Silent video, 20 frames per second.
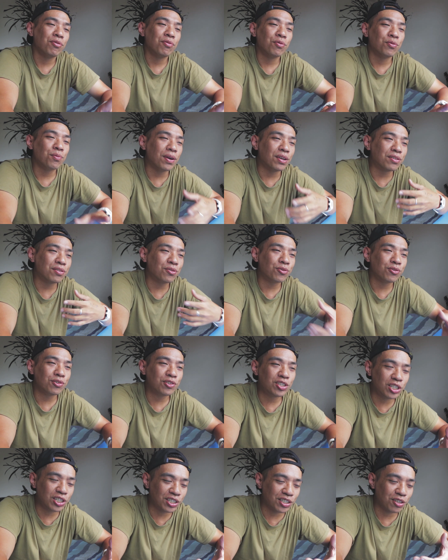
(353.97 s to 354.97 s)
因为我每次都
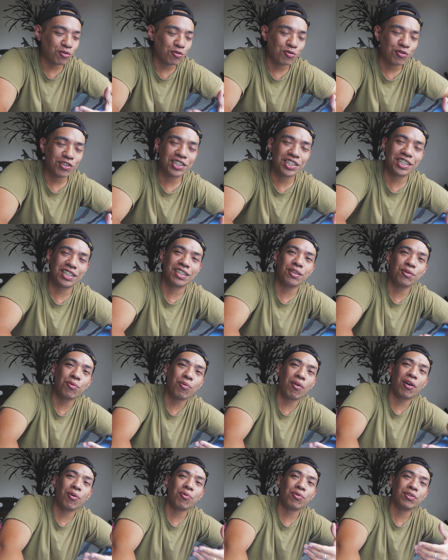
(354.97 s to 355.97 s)
期期
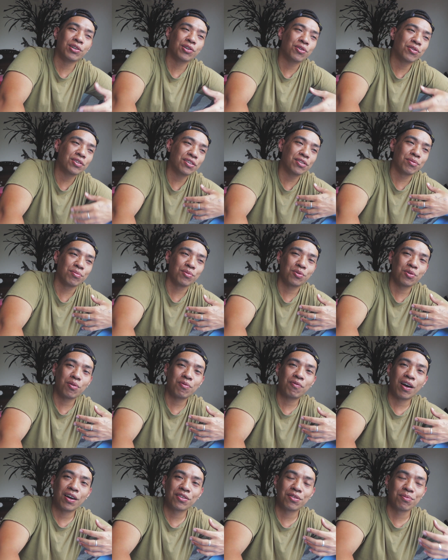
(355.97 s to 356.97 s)
望我能够在什么时候
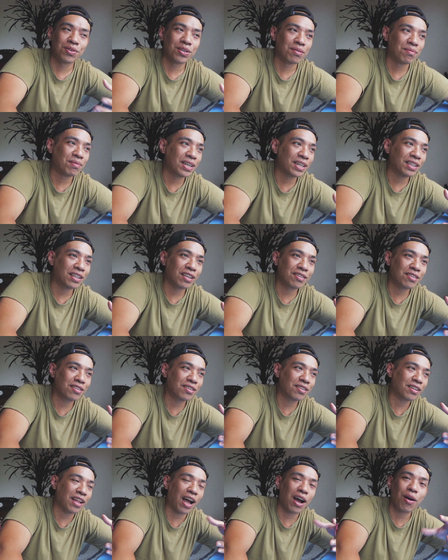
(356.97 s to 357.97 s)
发什么影片，但
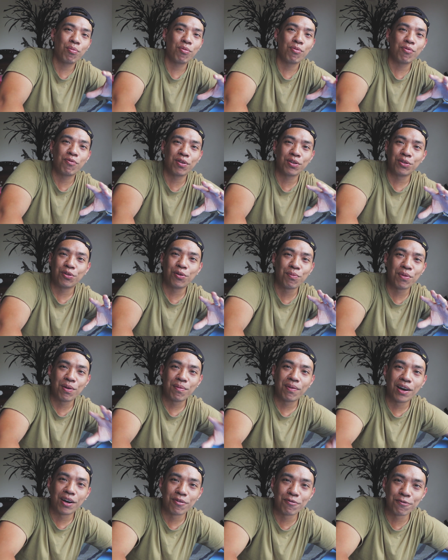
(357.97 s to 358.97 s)
是大部分都没
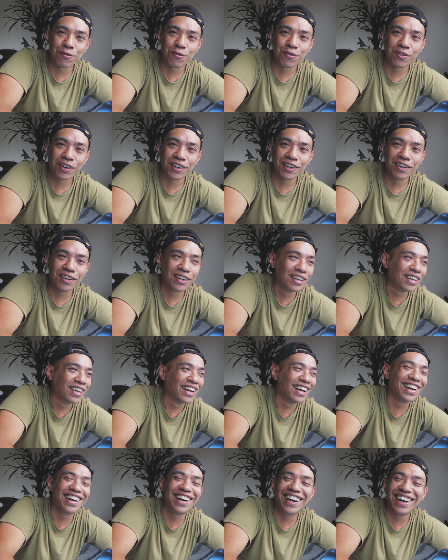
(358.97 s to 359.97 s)
办法符合。
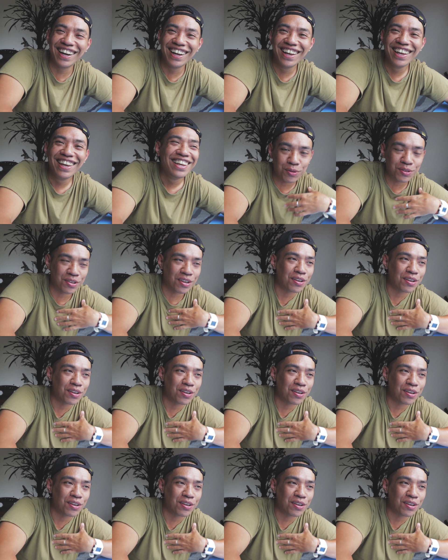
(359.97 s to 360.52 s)
我